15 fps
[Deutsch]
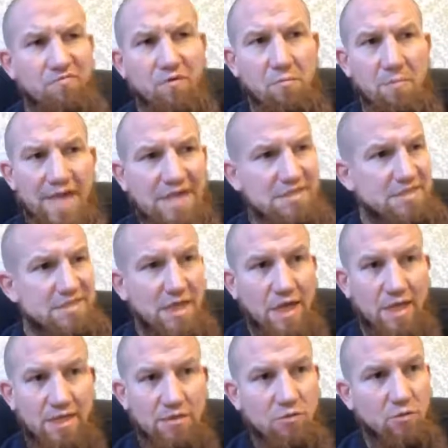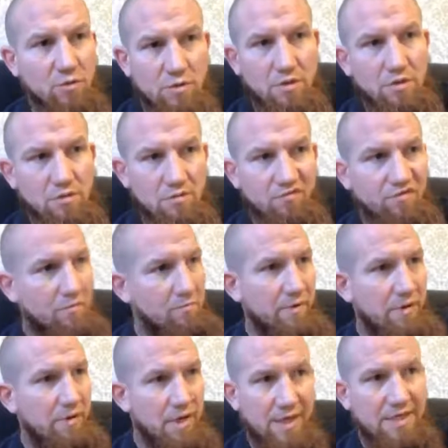vom ersten Eindruck, vom
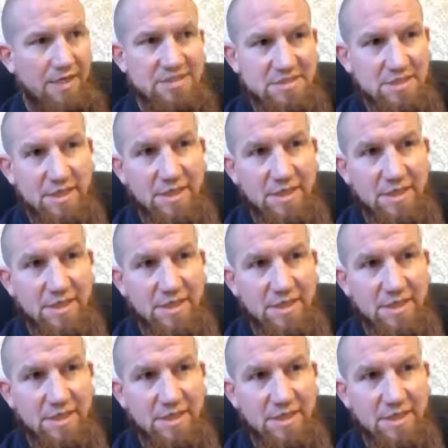ersten